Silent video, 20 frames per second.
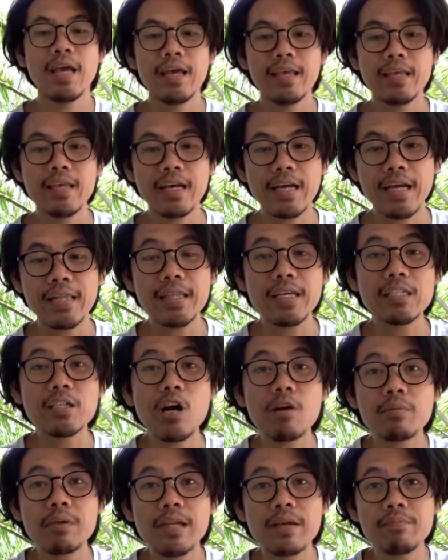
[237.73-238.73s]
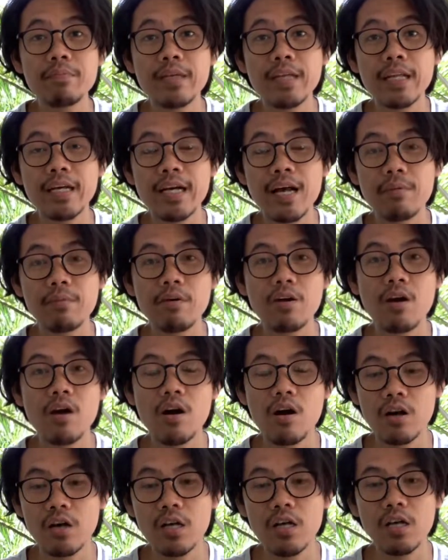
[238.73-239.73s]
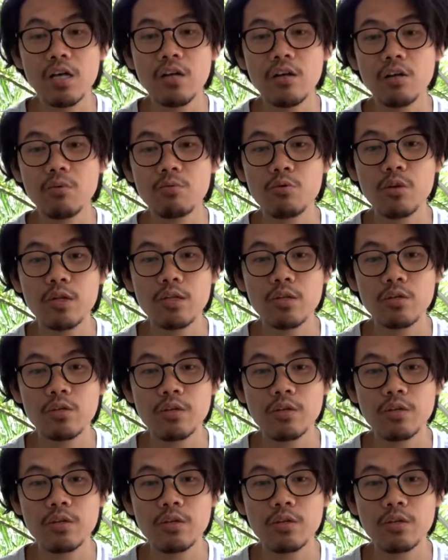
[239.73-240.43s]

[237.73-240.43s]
ยังไงถ้าชอบคลิปนี้นะครับก็รบกวน